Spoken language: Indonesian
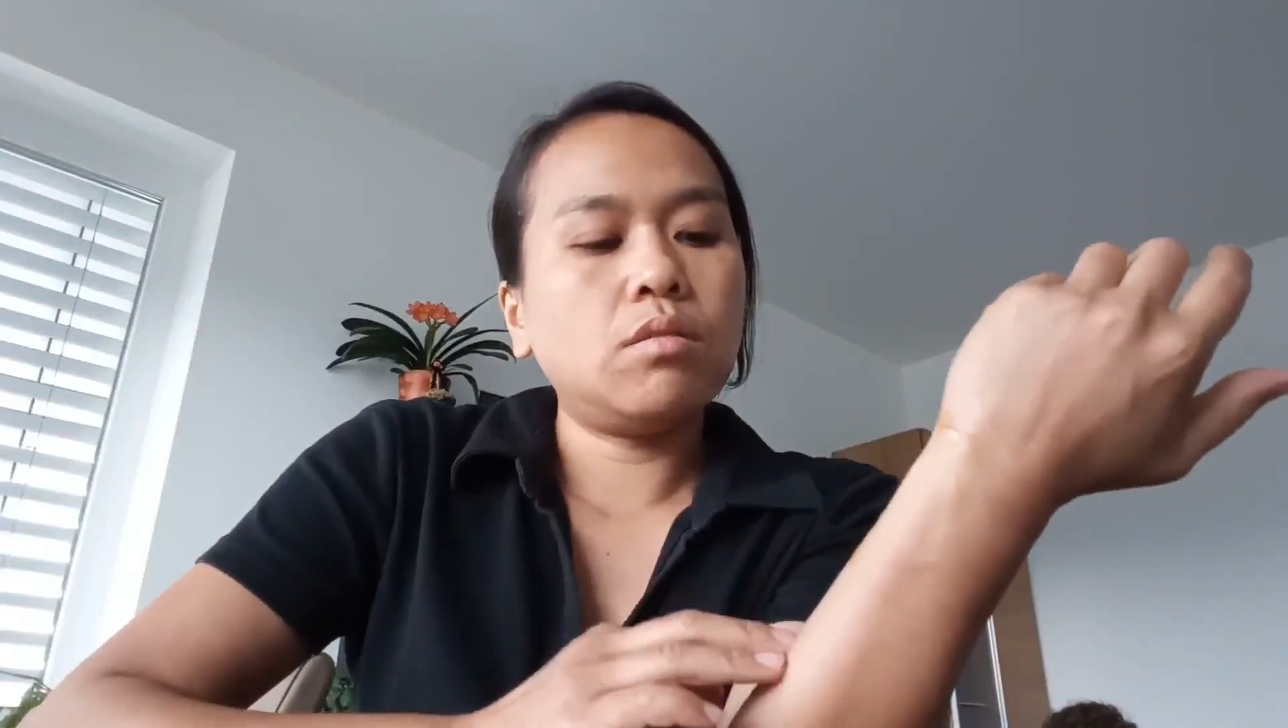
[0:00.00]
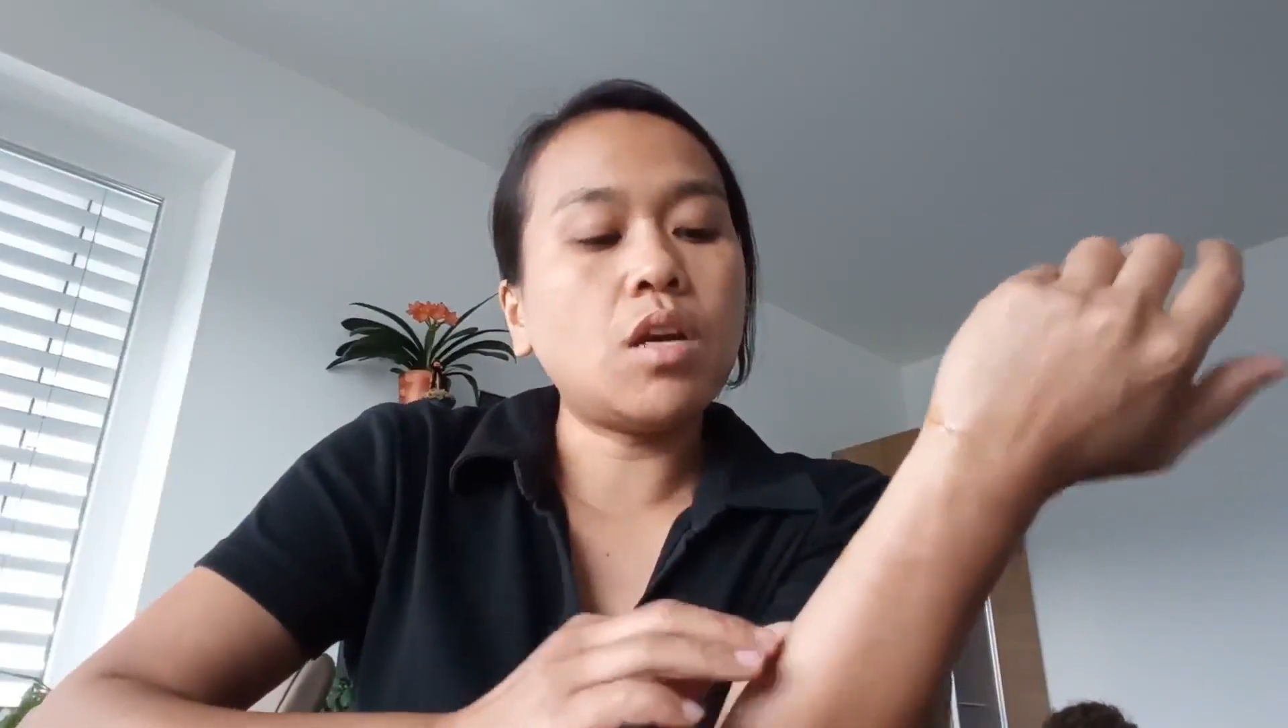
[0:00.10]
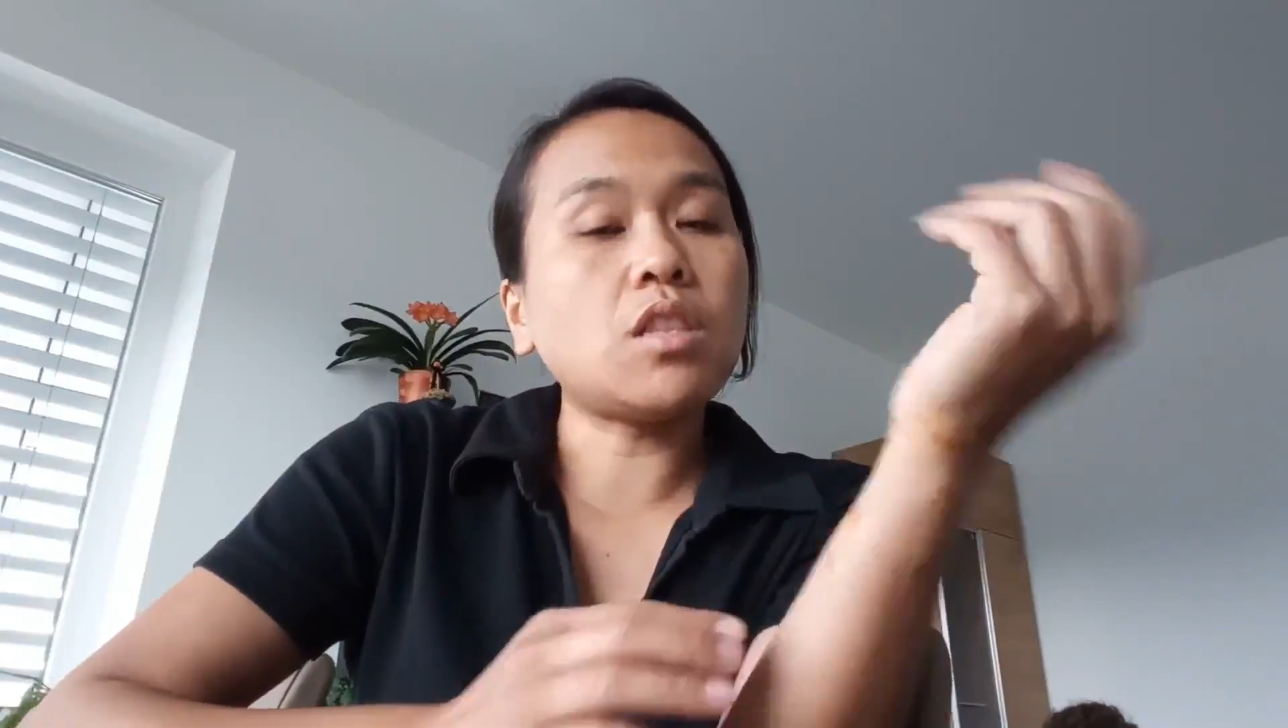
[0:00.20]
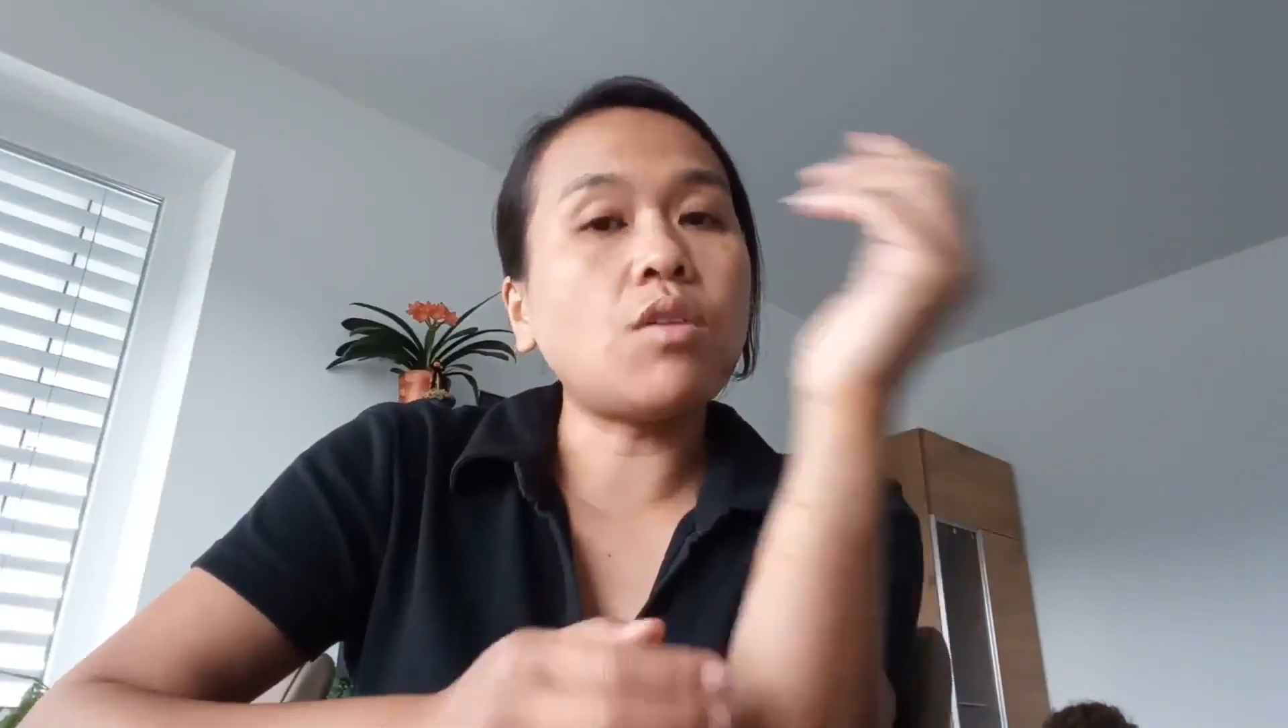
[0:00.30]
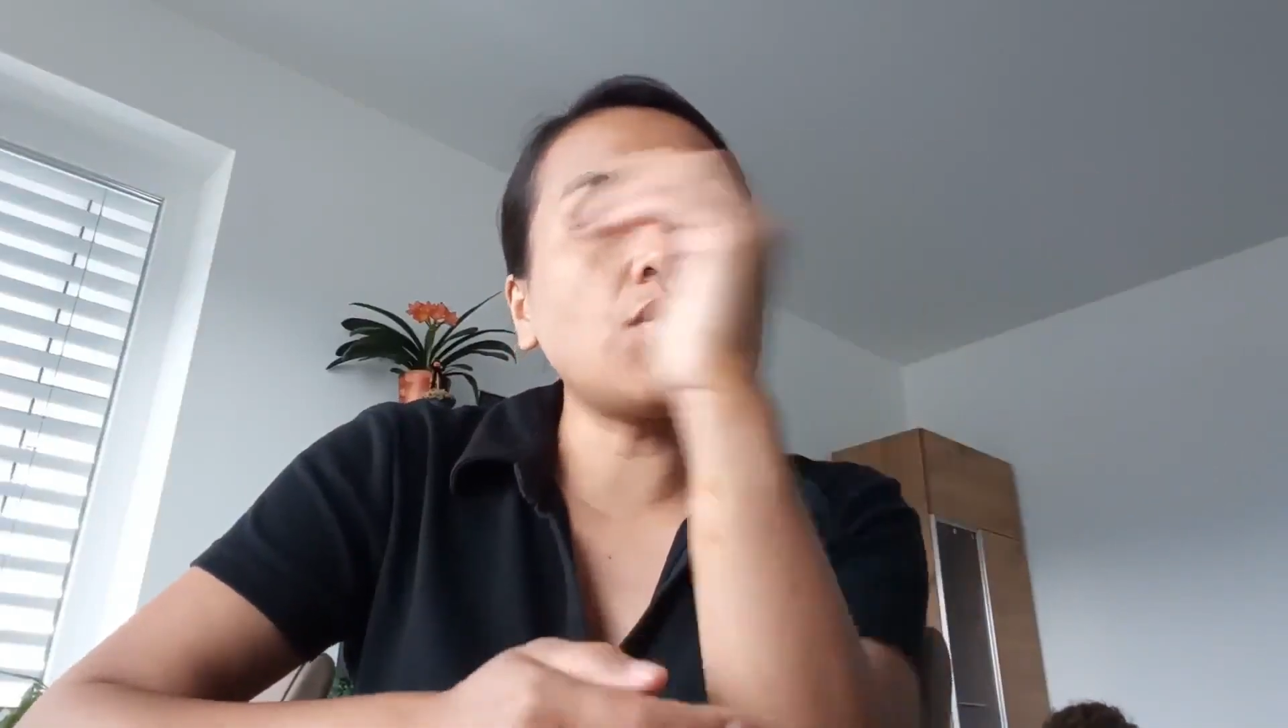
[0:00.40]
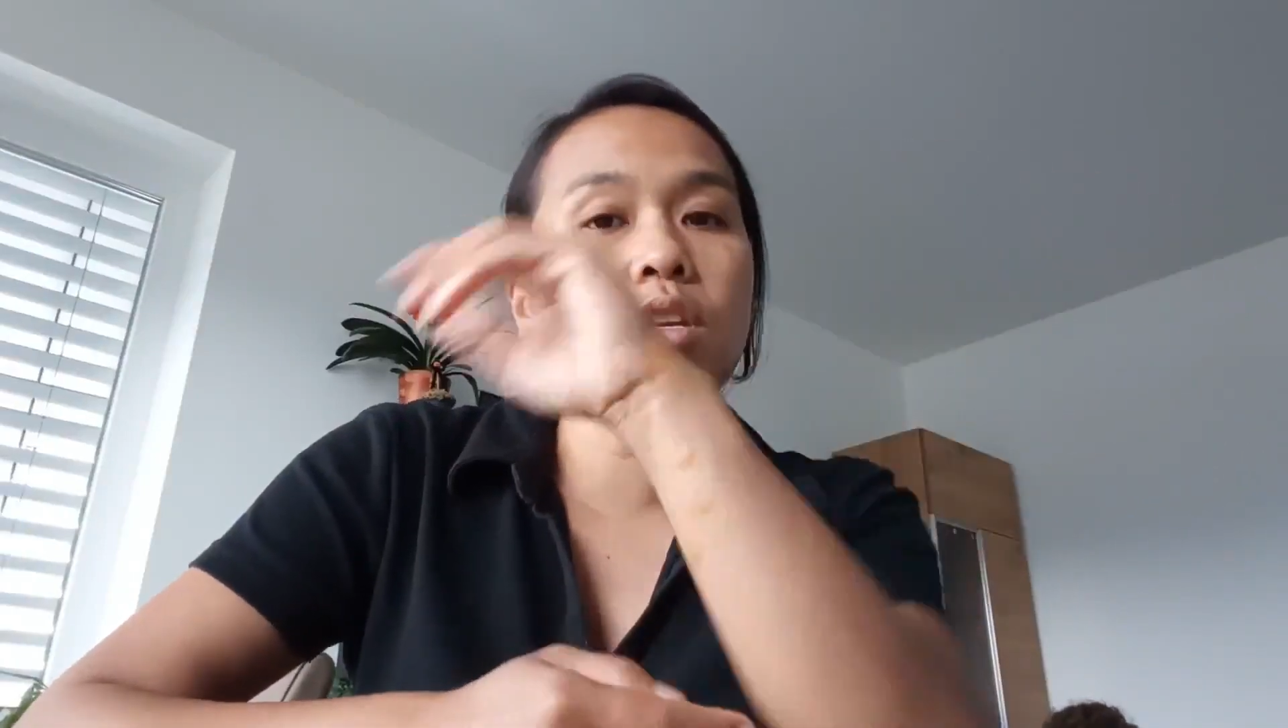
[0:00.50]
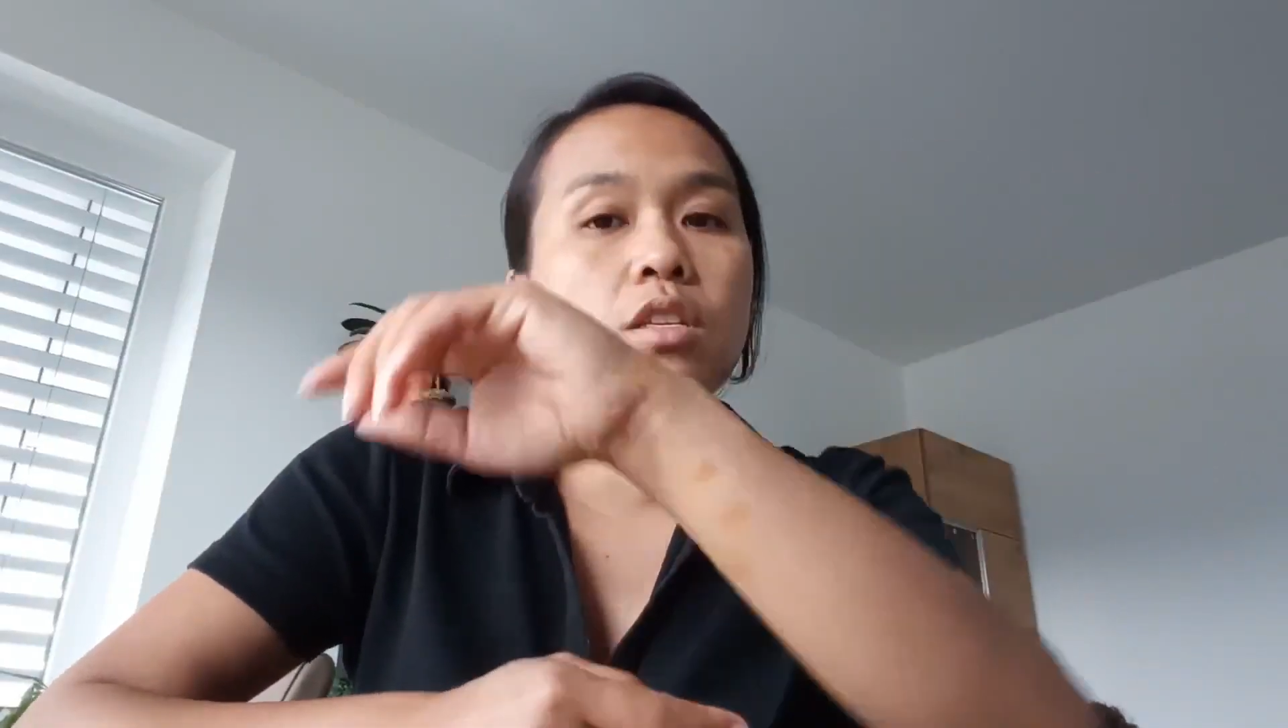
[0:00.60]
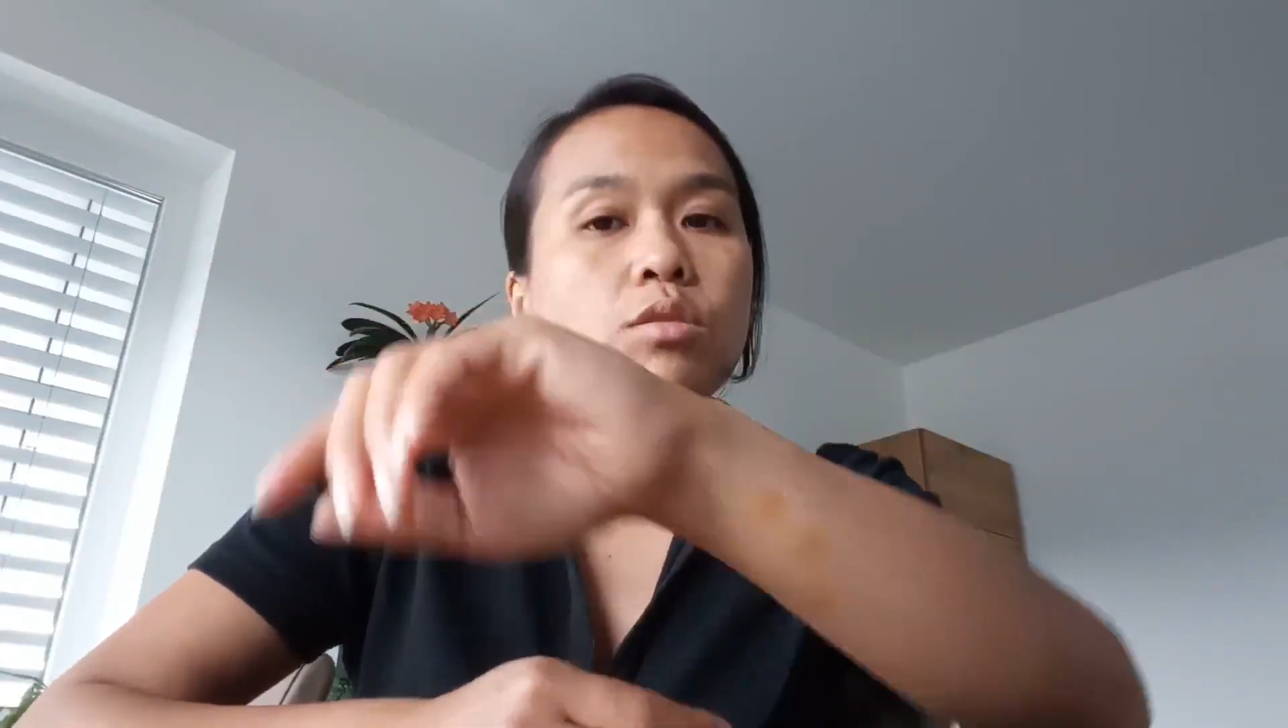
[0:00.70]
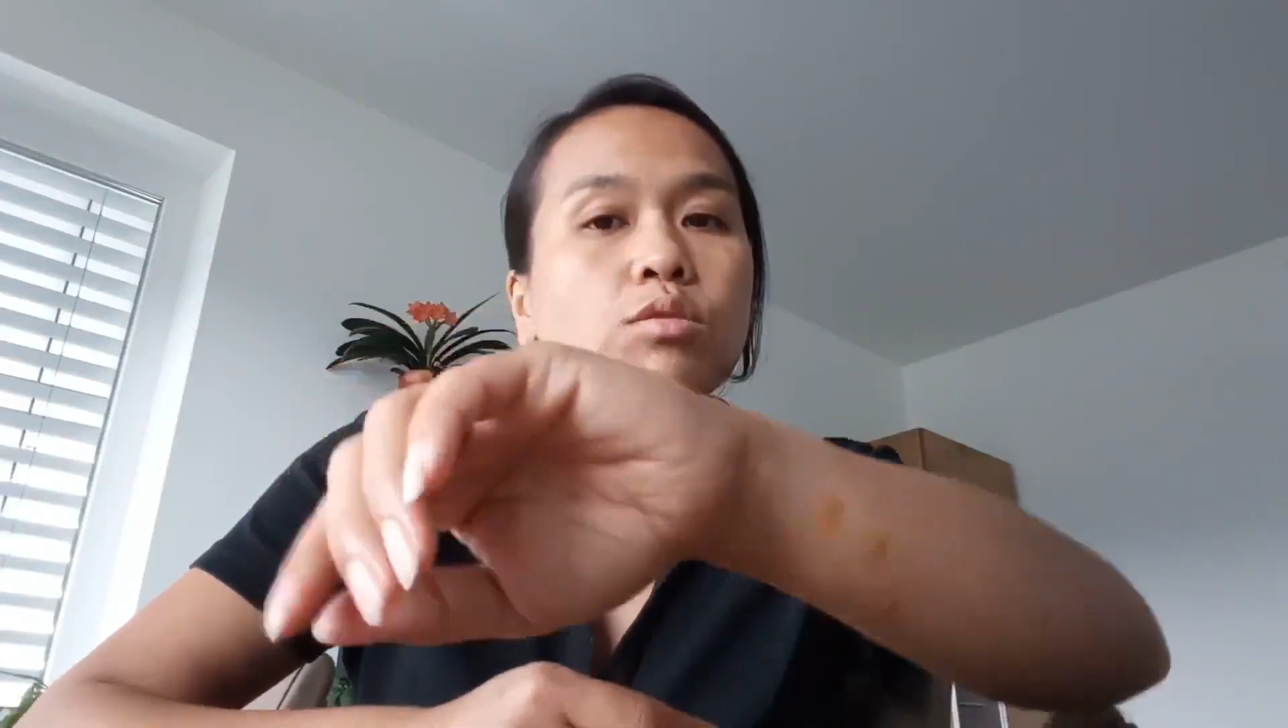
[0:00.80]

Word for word: nggak tahu ini